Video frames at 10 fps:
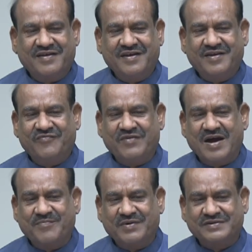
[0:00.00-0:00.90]
एक
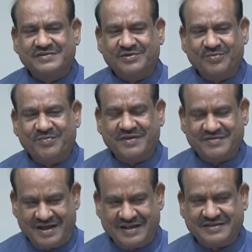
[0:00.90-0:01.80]
व्यापक स्वरूप के
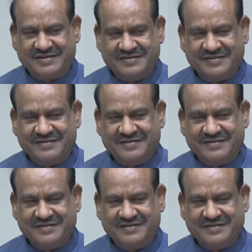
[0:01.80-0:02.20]
साथ